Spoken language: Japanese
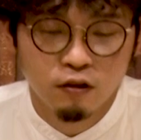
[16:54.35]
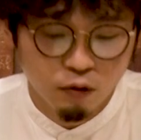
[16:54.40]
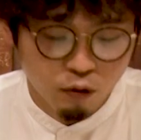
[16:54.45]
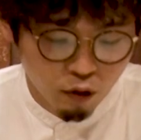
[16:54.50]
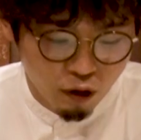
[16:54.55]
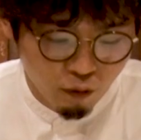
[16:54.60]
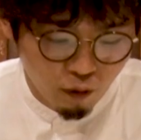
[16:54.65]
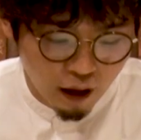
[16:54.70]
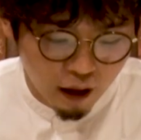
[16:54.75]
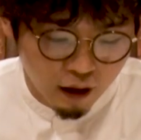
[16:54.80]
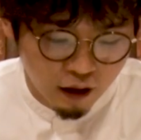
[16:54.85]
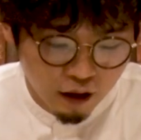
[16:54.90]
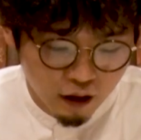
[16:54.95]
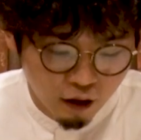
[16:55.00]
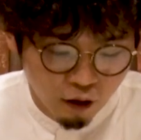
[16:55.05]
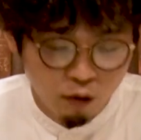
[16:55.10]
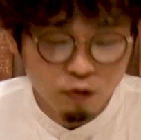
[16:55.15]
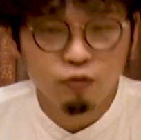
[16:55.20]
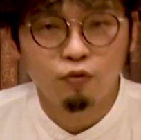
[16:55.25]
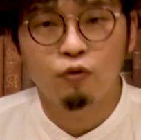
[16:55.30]
これ
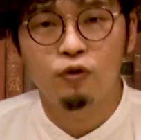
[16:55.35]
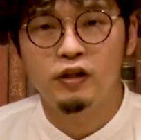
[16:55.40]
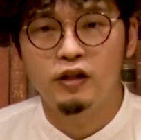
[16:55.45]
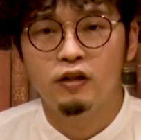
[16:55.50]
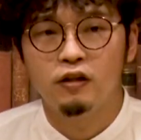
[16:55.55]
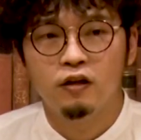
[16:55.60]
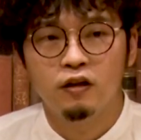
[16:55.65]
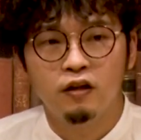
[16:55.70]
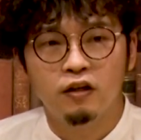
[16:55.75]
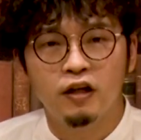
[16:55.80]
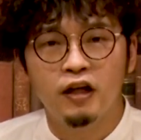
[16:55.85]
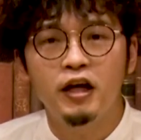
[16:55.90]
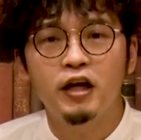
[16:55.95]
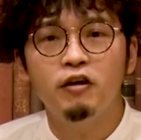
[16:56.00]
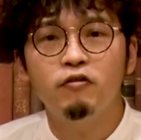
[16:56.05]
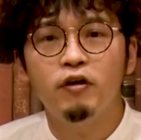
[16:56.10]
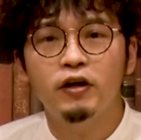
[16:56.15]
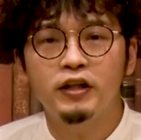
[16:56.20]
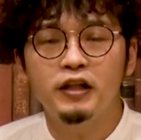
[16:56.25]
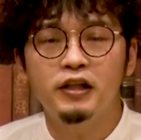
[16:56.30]
は本当に
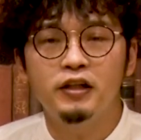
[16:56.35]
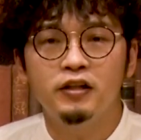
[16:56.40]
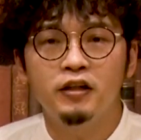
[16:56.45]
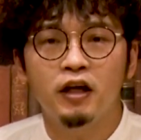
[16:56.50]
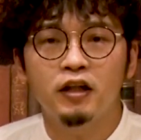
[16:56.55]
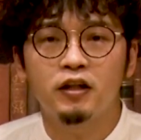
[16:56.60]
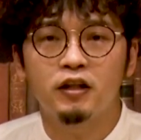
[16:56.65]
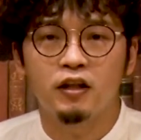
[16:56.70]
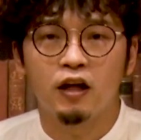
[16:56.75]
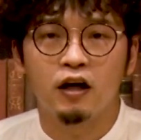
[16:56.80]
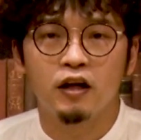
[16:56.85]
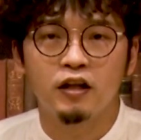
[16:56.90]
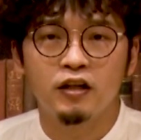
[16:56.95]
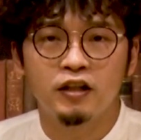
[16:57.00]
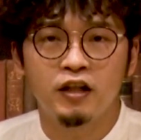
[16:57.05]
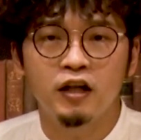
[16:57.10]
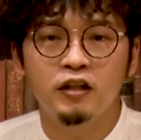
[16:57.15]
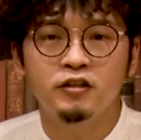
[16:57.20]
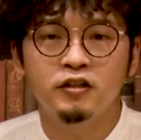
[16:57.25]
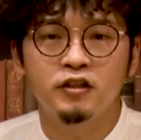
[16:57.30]
令和になった
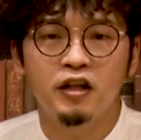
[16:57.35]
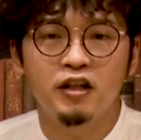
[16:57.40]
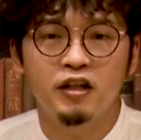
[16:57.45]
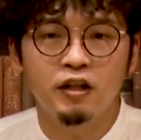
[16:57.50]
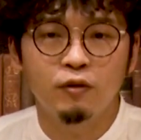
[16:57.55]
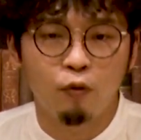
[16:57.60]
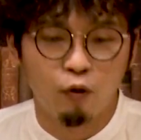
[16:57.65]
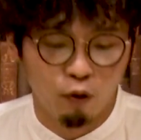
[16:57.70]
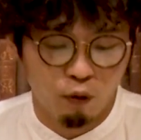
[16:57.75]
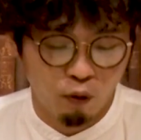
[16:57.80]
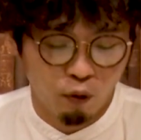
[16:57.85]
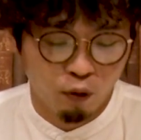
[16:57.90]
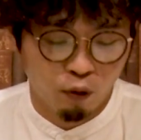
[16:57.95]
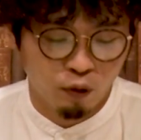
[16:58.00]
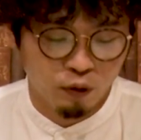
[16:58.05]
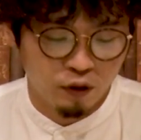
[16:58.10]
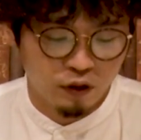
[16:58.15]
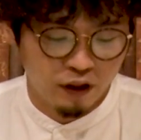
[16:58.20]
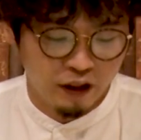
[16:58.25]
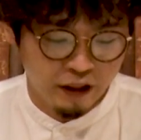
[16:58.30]
現在でも起
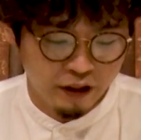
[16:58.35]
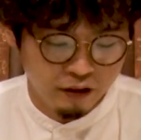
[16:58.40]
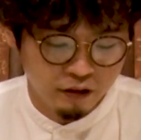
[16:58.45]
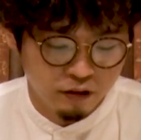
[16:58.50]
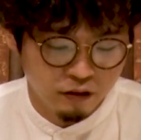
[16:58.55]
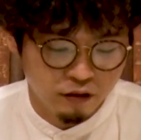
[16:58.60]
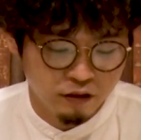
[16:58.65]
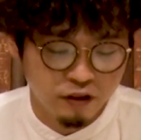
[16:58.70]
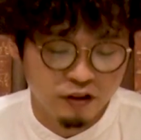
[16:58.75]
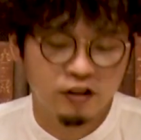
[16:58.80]
こっている